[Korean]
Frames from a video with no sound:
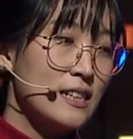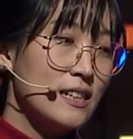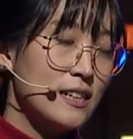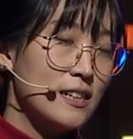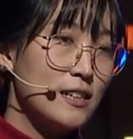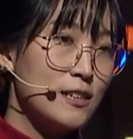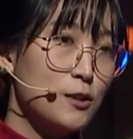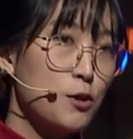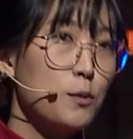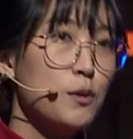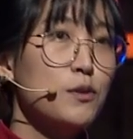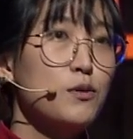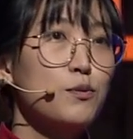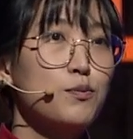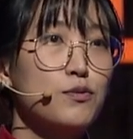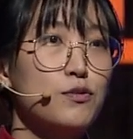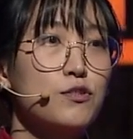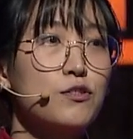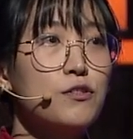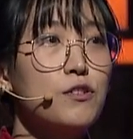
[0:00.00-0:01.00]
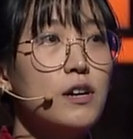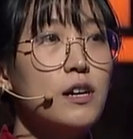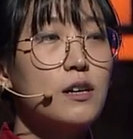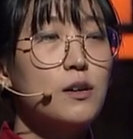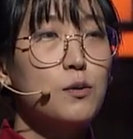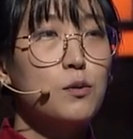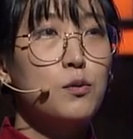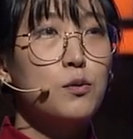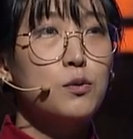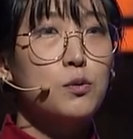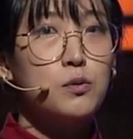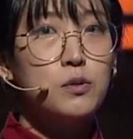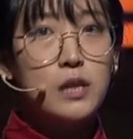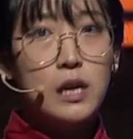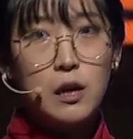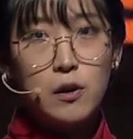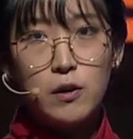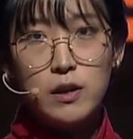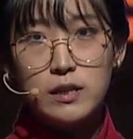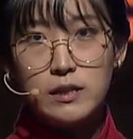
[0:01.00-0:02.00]
그럼에도 불구하고
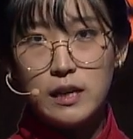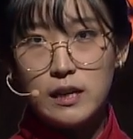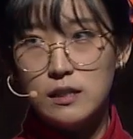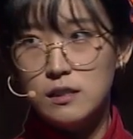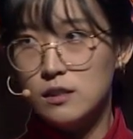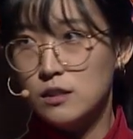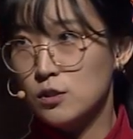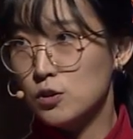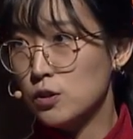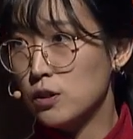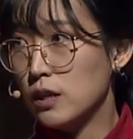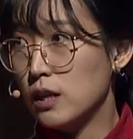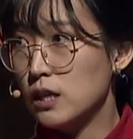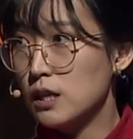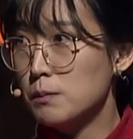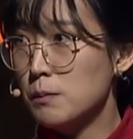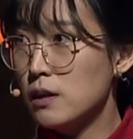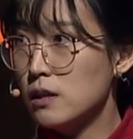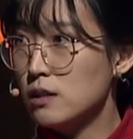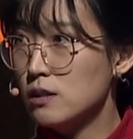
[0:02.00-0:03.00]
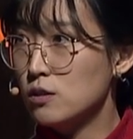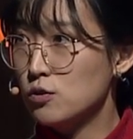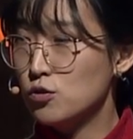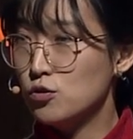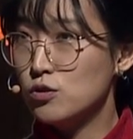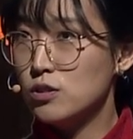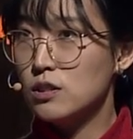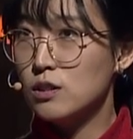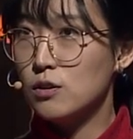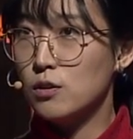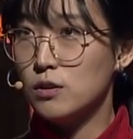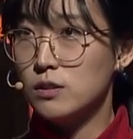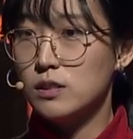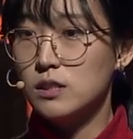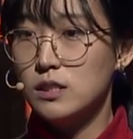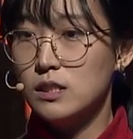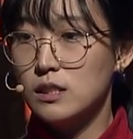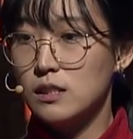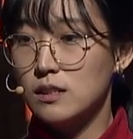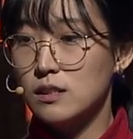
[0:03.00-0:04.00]
동생과의 날들이 저에게 희망을 주는
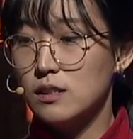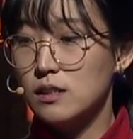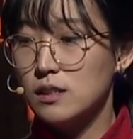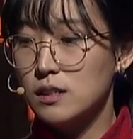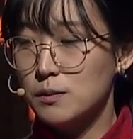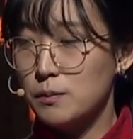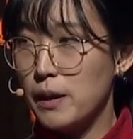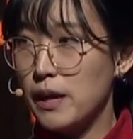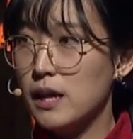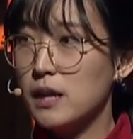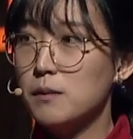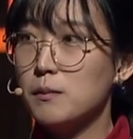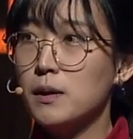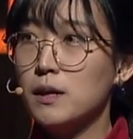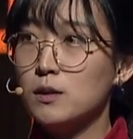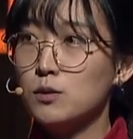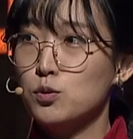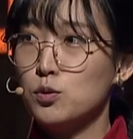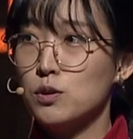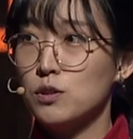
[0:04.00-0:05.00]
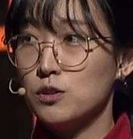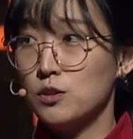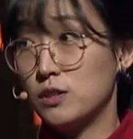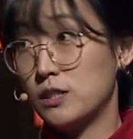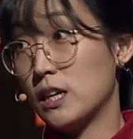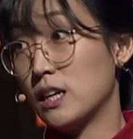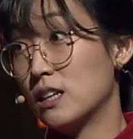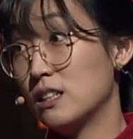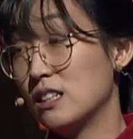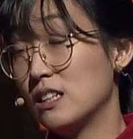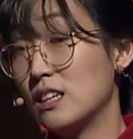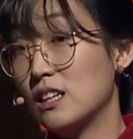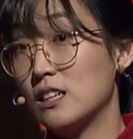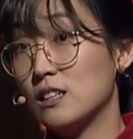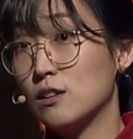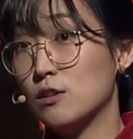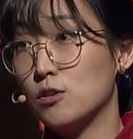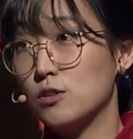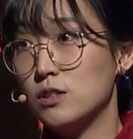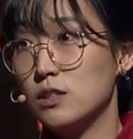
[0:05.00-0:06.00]
것은 그 매일매일 속에서 제가
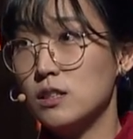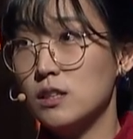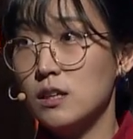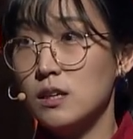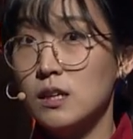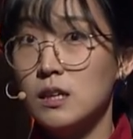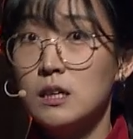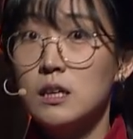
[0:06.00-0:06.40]
느끼는 것이